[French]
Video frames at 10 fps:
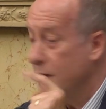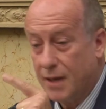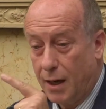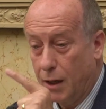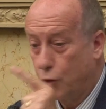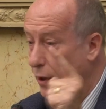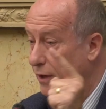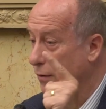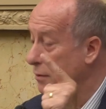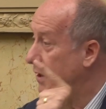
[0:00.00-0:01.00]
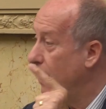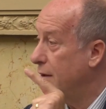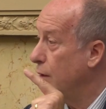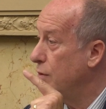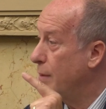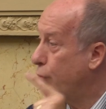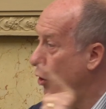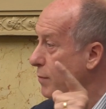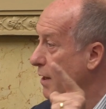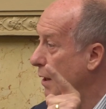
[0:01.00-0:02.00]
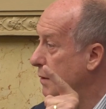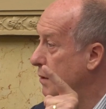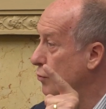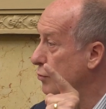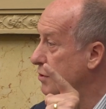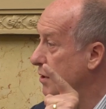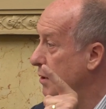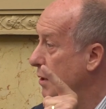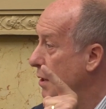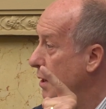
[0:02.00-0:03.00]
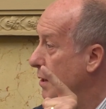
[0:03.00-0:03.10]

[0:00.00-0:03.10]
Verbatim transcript: Sarah Creighton, qui a été une des premières à dénoncer